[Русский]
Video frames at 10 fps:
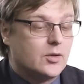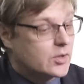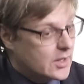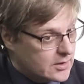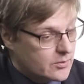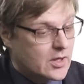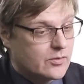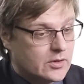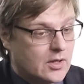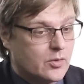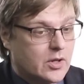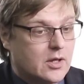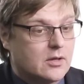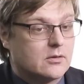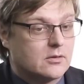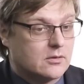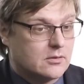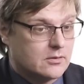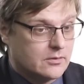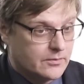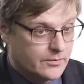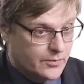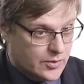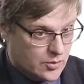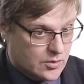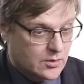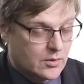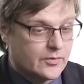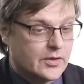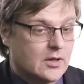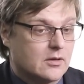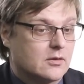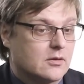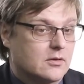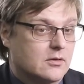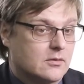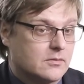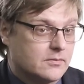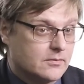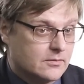Но на этой мировой науке, э, безусловно, э,